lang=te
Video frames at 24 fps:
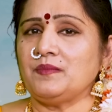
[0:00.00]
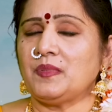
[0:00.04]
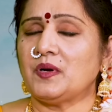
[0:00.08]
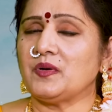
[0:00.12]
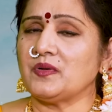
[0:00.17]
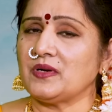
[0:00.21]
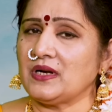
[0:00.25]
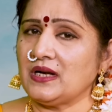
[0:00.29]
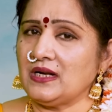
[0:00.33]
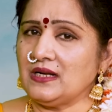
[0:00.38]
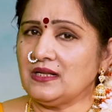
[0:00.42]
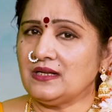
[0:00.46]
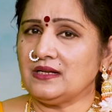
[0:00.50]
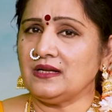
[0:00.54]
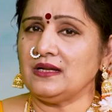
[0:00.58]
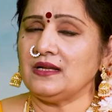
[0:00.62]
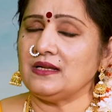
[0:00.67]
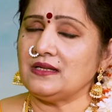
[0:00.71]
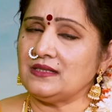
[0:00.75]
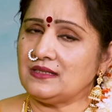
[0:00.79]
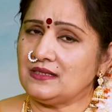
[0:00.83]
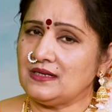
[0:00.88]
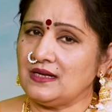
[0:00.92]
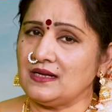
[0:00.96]
పౌరాణిక
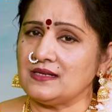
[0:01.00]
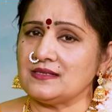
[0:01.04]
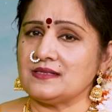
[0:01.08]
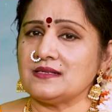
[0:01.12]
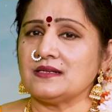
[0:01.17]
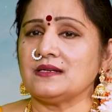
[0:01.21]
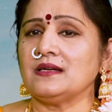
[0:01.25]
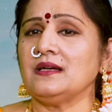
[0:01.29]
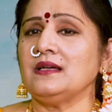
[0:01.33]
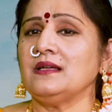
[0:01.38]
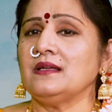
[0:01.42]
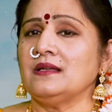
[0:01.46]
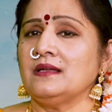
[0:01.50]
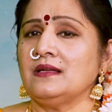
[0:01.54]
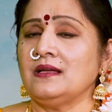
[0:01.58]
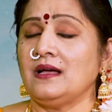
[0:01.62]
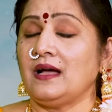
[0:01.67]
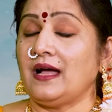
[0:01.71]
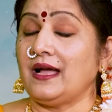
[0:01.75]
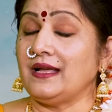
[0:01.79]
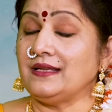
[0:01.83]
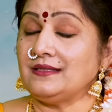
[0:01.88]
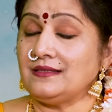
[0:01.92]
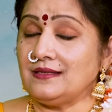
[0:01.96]
ఇతిహాసిక
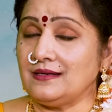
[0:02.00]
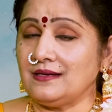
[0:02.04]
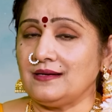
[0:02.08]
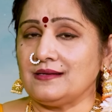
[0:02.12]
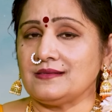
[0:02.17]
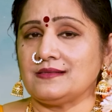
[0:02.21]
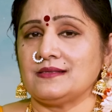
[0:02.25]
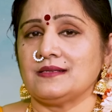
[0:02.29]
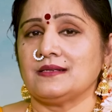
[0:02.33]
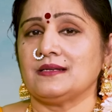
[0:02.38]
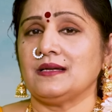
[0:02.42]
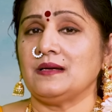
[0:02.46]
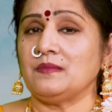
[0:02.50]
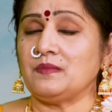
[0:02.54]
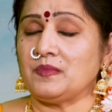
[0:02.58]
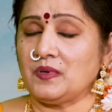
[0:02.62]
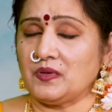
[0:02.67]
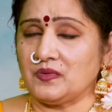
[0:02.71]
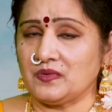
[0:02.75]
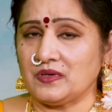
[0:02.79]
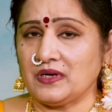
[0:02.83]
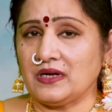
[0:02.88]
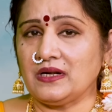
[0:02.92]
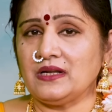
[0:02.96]
ఐతిహాసిక
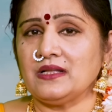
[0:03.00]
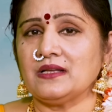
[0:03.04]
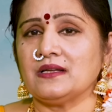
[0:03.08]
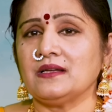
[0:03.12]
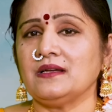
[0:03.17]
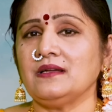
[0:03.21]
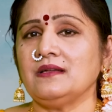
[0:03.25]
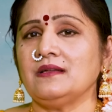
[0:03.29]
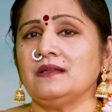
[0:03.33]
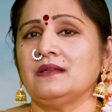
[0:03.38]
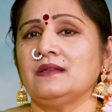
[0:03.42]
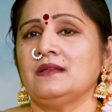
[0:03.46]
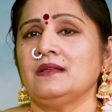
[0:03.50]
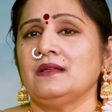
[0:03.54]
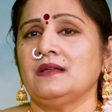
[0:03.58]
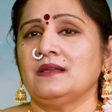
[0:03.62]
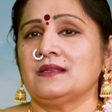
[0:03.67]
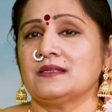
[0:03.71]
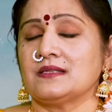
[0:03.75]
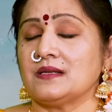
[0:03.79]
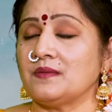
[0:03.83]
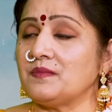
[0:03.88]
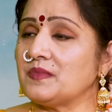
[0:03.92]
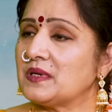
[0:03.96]
పౌరాణిక
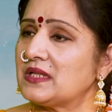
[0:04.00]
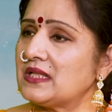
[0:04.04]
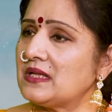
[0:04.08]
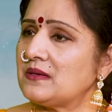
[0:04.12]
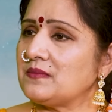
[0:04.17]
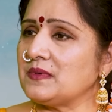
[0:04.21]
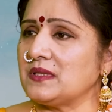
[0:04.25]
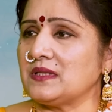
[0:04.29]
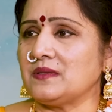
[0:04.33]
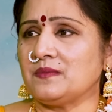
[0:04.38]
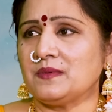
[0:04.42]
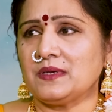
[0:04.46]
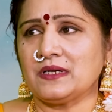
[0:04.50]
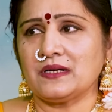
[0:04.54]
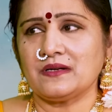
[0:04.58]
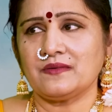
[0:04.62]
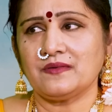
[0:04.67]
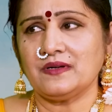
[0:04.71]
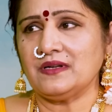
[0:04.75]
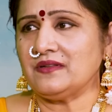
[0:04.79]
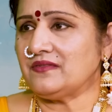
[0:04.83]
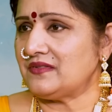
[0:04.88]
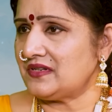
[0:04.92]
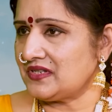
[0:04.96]

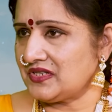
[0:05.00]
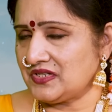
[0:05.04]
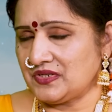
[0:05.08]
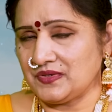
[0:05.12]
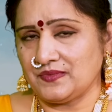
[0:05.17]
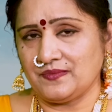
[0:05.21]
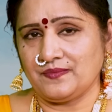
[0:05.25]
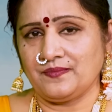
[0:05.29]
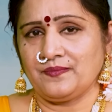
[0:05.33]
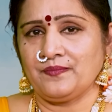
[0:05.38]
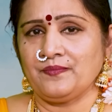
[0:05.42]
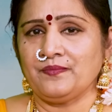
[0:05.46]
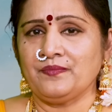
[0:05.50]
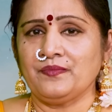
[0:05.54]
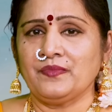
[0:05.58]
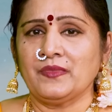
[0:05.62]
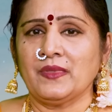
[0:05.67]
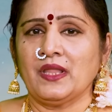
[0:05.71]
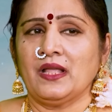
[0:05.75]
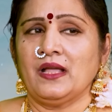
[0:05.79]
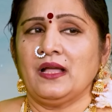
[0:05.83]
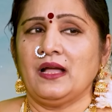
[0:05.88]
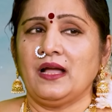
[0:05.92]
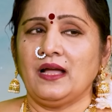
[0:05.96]
సంప్రదాయబద్ధమైనటువంటి విషయం
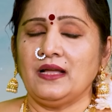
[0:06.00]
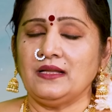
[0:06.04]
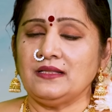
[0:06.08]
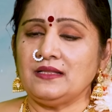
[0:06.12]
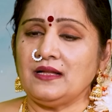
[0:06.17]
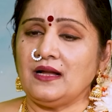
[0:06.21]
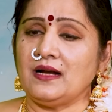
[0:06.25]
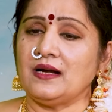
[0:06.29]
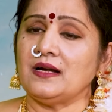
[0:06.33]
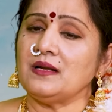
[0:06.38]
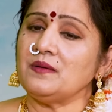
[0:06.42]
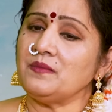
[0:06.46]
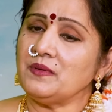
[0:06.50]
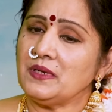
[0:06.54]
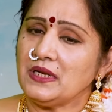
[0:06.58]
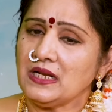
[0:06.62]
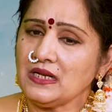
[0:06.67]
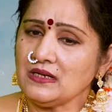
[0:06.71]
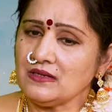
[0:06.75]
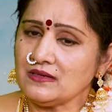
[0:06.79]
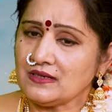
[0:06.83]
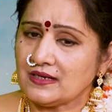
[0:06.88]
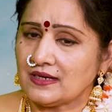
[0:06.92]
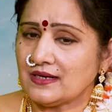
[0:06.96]
అయితే
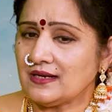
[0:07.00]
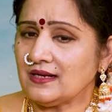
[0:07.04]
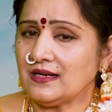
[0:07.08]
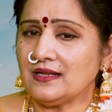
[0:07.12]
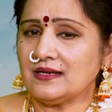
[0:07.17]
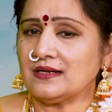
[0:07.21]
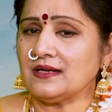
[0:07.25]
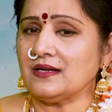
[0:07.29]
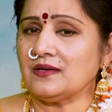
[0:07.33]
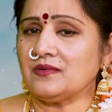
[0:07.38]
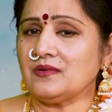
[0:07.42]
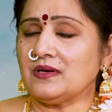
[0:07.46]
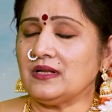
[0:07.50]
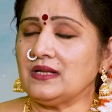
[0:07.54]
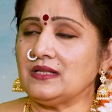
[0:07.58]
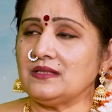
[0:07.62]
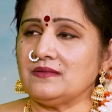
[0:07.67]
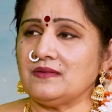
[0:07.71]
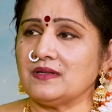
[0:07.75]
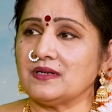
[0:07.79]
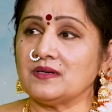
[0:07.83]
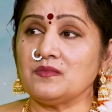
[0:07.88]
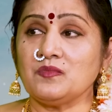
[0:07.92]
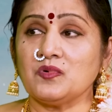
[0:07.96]
ఆడపిల్లలు రెగ్యులర్గా కూడా
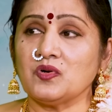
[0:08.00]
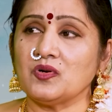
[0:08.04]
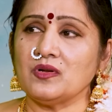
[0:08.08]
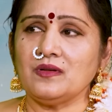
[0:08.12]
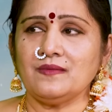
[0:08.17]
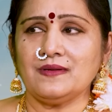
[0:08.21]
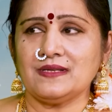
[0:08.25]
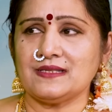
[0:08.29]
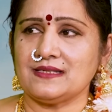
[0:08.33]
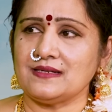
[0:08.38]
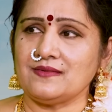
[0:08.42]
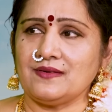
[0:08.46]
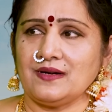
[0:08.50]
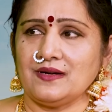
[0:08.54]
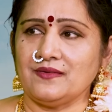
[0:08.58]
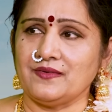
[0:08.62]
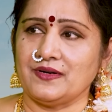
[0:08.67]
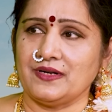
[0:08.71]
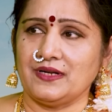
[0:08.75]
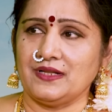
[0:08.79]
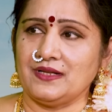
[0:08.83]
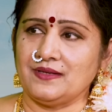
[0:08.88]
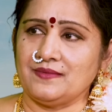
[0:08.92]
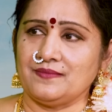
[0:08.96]
ఇదివరకు ముగ్గులు వేసేవాళ్ళం
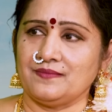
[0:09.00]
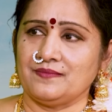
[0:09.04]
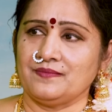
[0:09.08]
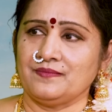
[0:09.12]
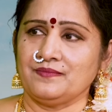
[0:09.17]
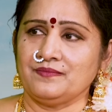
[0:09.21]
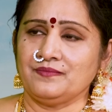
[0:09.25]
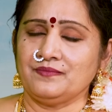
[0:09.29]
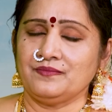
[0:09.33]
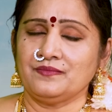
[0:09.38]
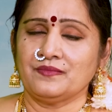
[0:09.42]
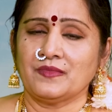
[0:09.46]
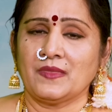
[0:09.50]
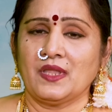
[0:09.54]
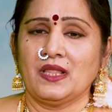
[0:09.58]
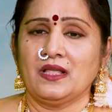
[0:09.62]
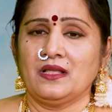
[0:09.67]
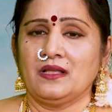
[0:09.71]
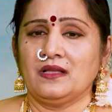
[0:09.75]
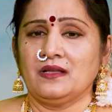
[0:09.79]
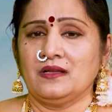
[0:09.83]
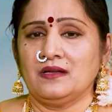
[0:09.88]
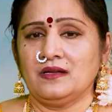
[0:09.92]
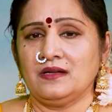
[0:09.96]
అండి
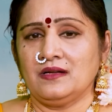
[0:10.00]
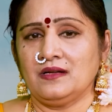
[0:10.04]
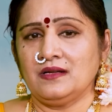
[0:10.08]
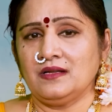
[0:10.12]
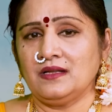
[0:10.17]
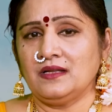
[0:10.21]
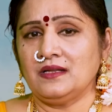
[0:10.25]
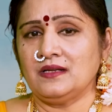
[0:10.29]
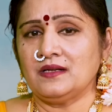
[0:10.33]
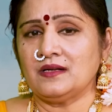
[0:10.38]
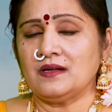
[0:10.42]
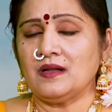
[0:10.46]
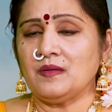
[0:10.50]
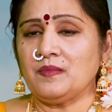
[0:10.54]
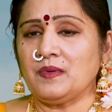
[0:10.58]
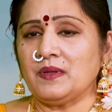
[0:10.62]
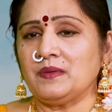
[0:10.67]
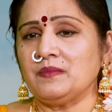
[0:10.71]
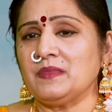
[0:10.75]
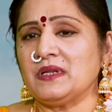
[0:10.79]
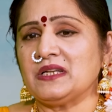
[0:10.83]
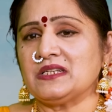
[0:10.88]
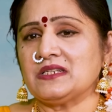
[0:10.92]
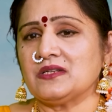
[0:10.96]
ఇంట్లో పని
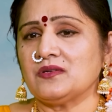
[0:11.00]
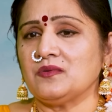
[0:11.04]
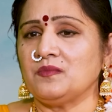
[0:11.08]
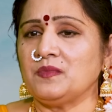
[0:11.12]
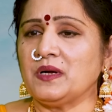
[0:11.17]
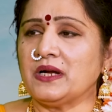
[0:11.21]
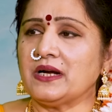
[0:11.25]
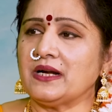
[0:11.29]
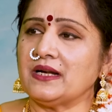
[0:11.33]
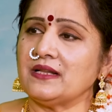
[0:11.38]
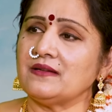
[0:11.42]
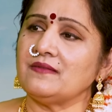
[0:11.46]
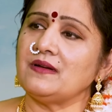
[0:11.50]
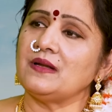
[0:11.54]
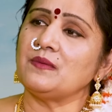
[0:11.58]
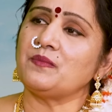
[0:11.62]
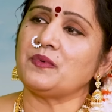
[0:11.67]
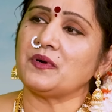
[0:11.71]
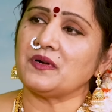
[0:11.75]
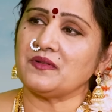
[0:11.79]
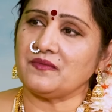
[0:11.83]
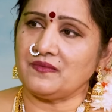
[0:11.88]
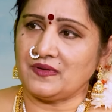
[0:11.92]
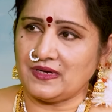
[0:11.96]
మనిషి గుమ్మం కడిగి
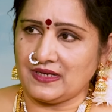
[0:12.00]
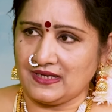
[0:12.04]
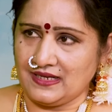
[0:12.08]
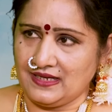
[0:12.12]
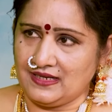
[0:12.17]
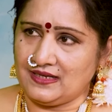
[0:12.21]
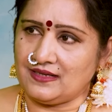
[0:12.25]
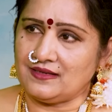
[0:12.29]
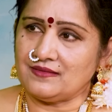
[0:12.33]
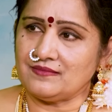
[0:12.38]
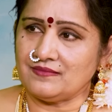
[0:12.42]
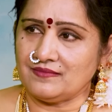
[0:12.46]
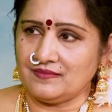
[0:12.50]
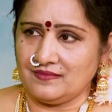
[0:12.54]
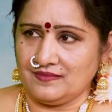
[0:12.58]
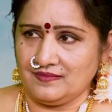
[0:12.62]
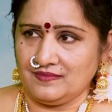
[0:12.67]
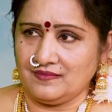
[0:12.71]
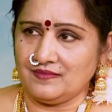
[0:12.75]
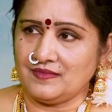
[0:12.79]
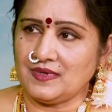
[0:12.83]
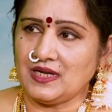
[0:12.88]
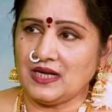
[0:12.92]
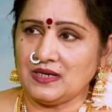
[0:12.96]
వెళ్ళిపోవడం వరకే
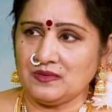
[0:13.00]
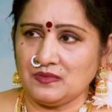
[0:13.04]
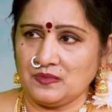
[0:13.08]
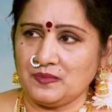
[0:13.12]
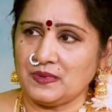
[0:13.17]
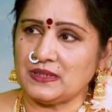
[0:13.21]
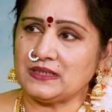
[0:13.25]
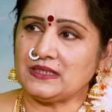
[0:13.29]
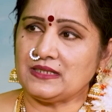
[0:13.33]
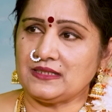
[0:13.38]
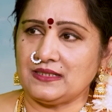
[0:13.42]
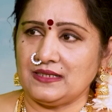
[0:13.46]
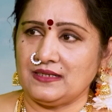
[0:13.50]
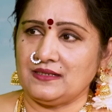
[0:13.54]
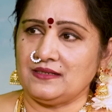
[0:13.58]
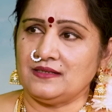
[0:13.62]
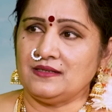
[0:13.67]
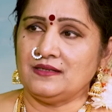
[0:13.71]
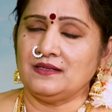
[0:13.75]
ఆమె పద్ధతి